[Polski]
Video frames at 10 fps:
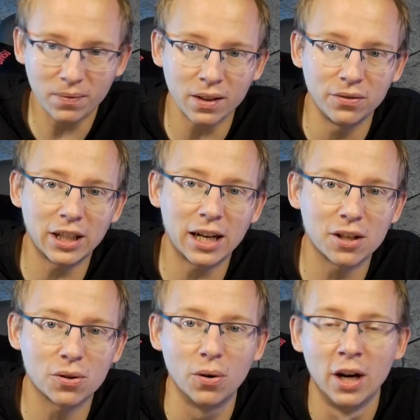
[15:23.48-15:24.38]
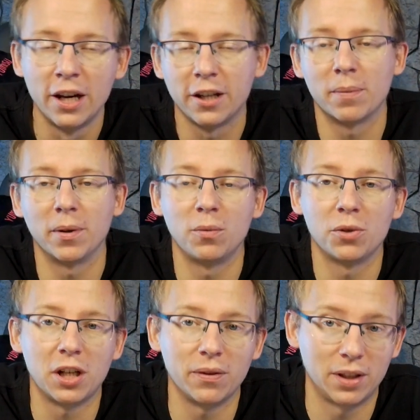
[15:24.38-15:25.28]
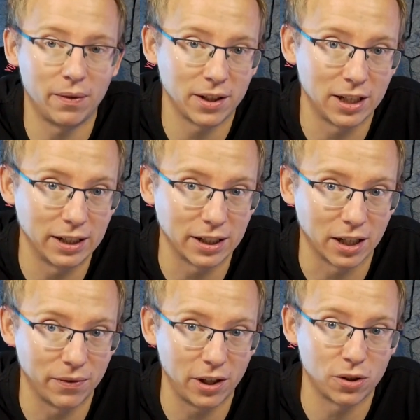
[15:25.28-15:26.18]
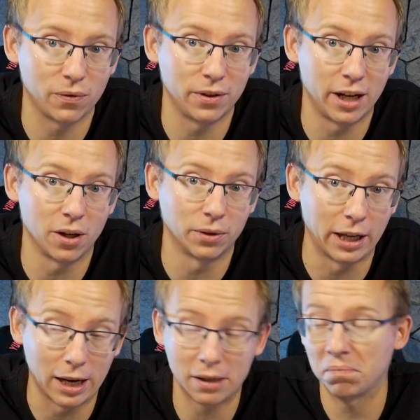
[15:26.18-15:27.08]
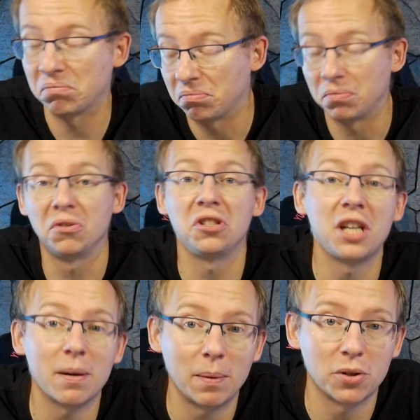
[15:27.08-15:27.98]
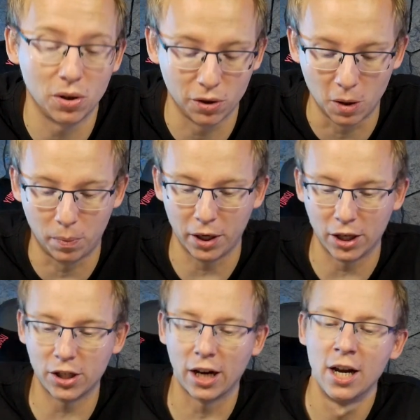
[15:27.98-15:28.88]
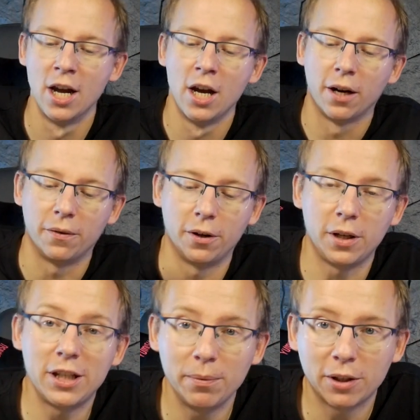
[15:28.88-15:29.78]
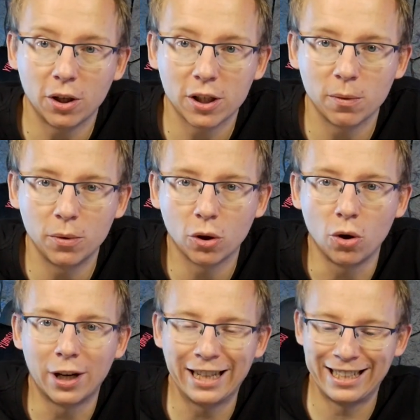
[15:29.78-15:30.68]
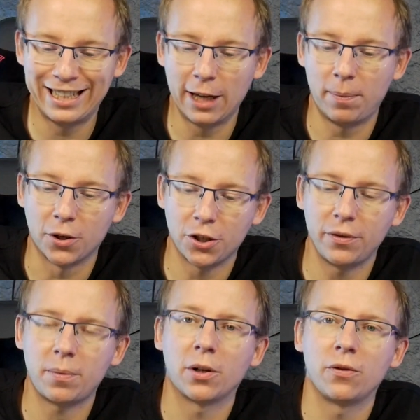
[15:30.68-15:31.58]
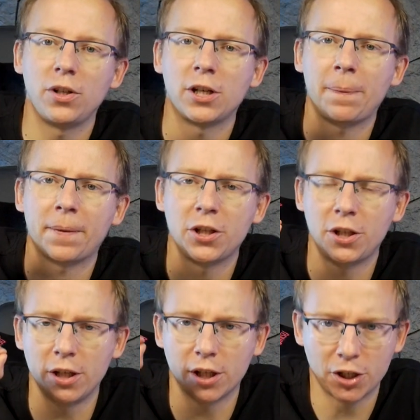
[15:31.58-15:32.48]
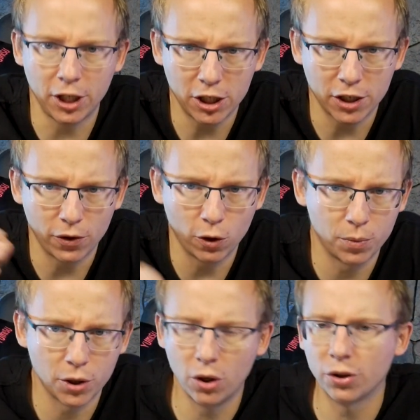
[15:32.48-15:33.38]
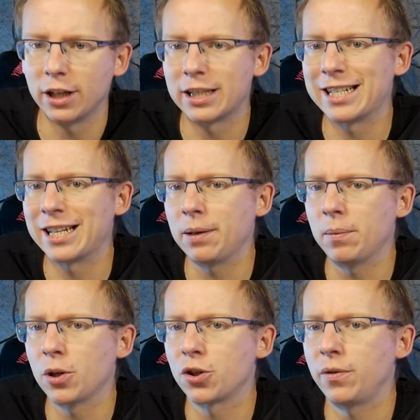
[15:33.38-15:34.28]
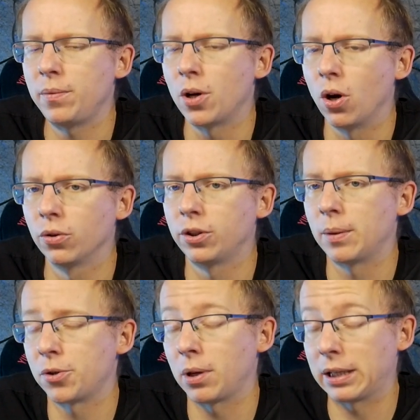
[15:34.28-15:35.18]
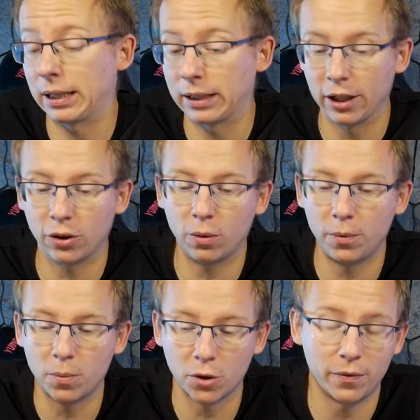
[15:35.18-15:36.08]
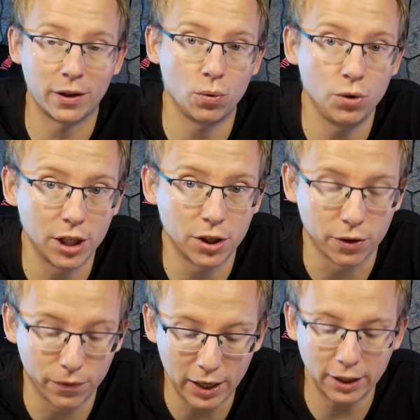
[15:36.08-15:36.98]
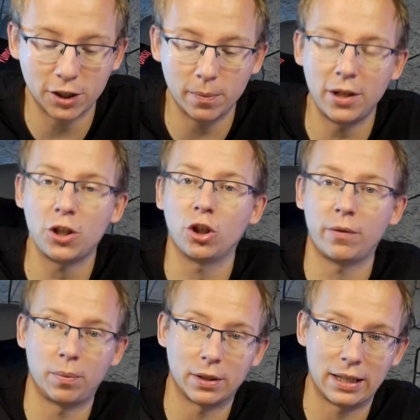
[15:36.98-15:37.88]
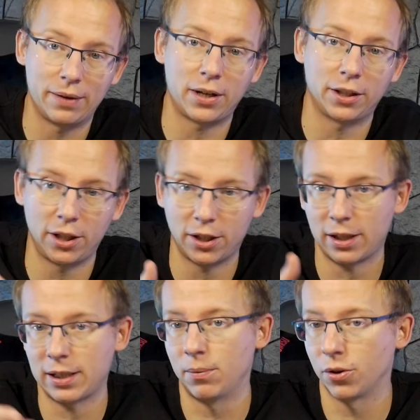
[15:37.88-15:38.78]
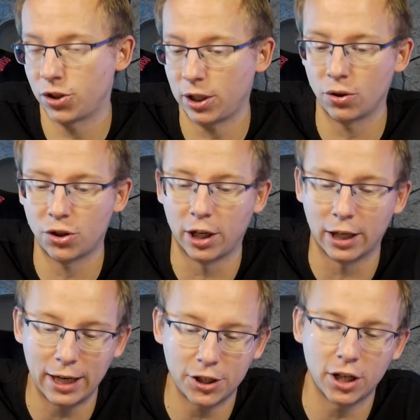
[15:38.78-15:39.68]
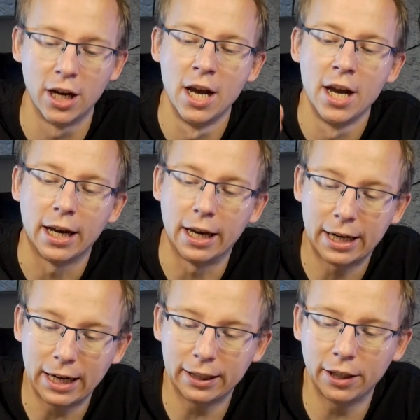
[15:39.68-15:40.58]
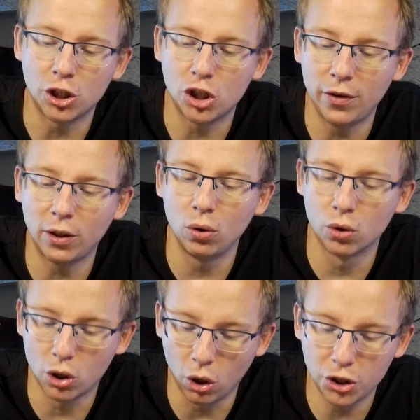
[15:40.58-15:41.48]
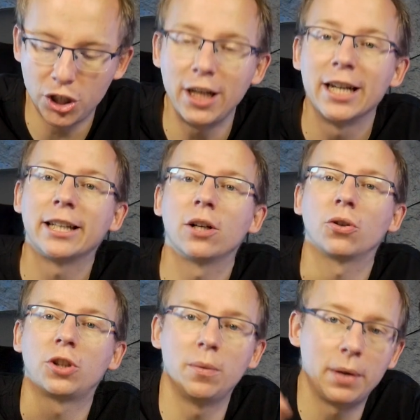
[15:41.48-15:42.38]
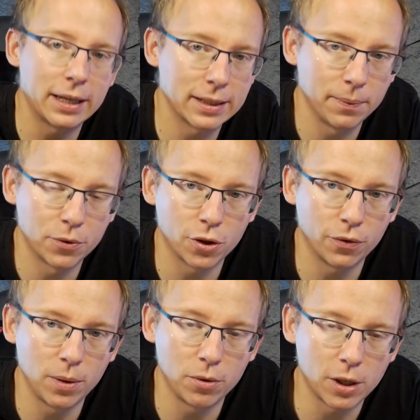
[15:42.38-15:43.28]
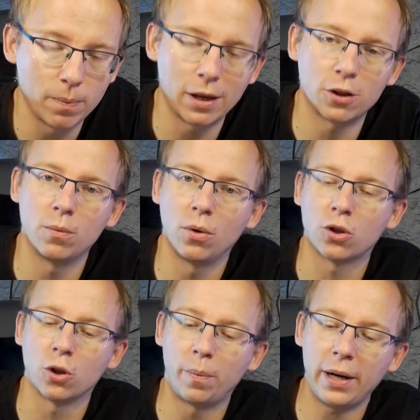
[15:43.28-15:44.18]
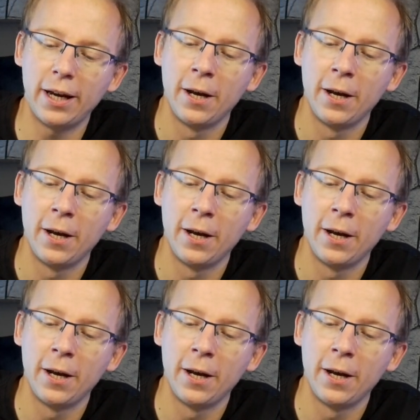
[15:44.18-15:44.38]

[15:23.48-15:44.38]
wynalazku i nie będą musieli wydawać tyle na serwery, co wydają teraz. Nie mam zielonego pojęcia. E, idziemy teraz sobie do konkretnych gier planszowych, mianowicie jeśli zaczynaliście swoją przygodę z grami planszowymi od na przykład Katana, to być może Was ucieszy fakt, że będzie nowa podstawka, teraz tak samo od 3 do 4 graczy. E, Katan, świt ludzkości, tylko tym razem cofniemy się bardzo mocno pre